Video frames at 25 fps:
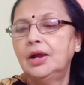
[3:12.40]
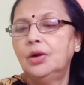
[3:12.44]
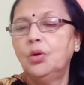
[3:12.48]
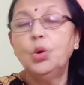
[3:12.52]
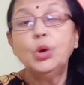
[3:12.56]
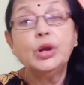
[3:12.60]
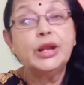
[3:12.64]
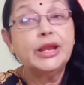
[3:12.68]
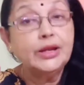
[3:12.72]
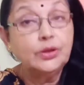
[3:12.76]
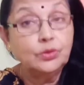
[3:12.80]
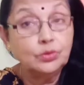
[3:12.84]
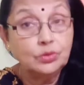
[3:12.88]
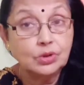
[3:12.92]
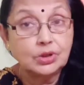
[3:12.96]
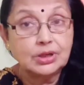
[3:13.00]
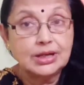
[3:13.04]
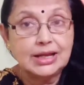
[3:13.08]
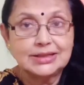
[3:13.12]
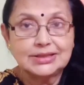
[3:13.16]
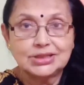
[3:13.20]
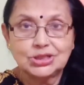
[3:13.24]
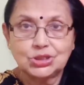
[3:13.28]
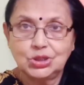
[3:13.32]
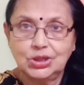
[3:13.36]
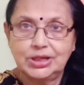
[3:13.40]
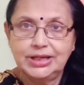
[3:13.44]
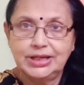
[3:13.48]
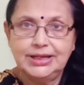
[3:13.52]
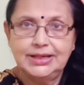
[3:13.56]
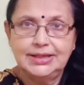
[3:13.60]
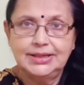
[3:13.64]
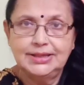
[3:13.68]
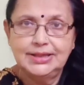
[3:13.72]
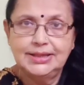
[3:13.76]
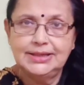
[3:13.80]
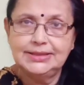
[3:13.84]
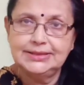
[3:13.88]
অনেকগুলো কাজ করে
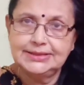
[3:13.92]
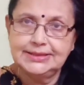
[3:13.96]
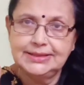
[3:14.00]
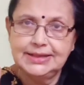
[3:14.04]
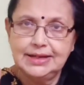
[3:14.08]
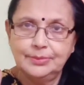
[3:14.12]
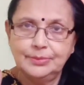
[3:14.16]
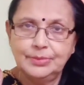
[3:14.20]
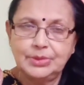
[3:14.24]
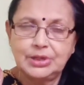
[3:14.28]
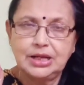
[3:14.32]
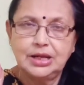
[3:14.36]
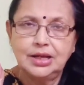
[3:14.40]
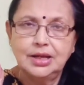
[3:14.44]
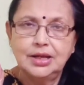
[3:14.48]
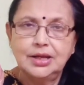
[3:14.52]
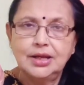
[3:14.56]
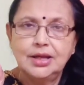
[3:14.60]
এই সিরামটা